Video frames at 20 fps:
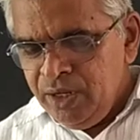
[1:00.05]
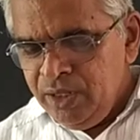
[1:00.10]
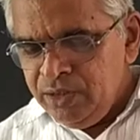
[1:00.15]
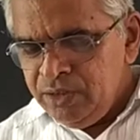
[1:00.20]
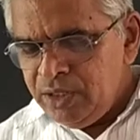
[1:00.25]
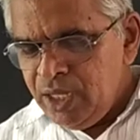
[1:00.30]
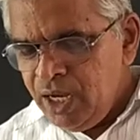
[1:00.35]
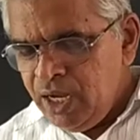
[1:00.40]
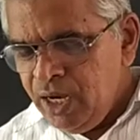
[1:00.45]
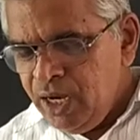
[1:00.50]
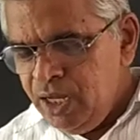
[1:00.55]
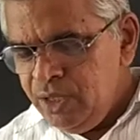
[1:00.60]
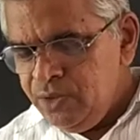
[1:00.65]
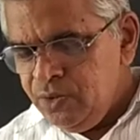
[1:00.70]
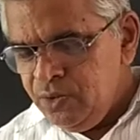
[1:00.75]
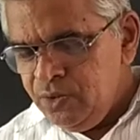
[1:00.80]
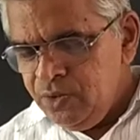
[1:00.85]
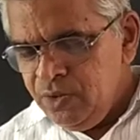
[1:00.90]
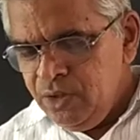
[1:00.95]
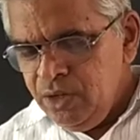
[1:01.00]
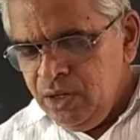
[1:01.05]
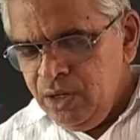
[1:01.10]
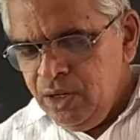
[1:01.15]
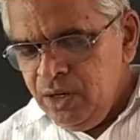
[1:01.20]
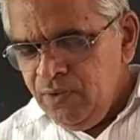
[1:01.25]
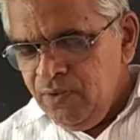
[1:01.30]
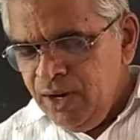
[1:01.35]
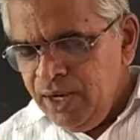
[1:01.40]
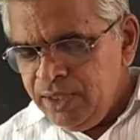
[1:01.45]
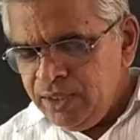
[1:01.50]
ఇంతేకాదు
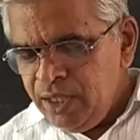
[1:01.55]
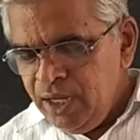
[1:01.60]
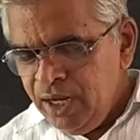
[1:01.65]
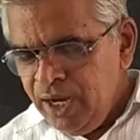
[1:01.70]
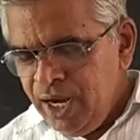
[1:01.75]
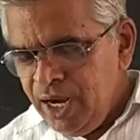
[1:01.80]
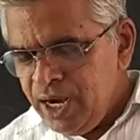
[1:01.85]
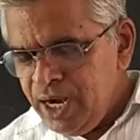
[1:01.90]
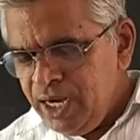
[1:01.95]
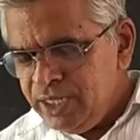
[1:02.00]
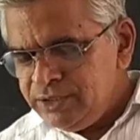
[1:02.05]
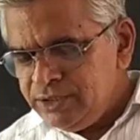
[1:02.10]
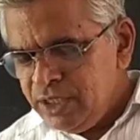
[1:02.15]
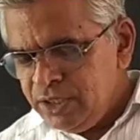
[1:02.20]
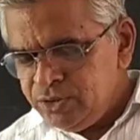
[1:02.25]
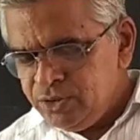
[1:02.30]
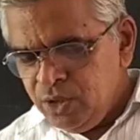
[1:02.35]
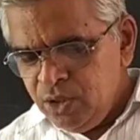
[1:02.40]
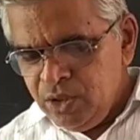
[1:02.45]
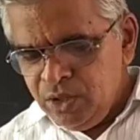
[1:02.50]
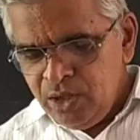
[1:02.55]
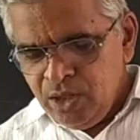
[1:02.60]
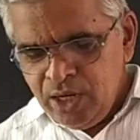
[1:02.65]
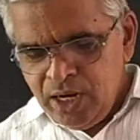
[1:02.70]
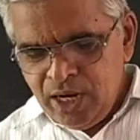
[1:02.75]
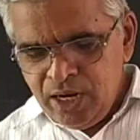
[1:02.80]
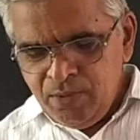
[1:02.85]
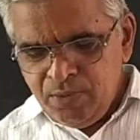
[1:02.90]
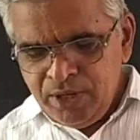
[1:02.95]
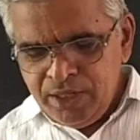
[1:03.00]
వెల్తీగా కాస్త చోటు
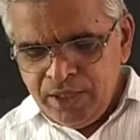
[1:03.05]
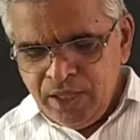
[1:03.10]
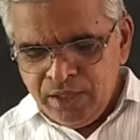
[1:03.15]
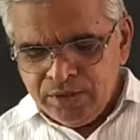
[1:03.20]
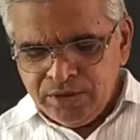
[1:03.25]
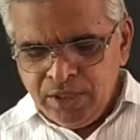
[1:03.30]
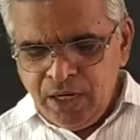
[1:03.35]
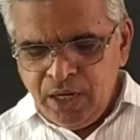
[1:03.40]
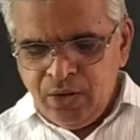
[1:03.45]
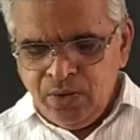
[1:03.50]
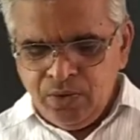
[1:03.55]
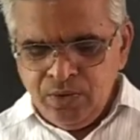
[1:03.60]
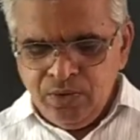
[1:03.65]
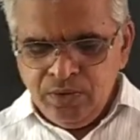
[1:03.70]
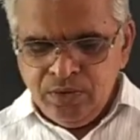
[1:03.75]
కనబడితే చాలు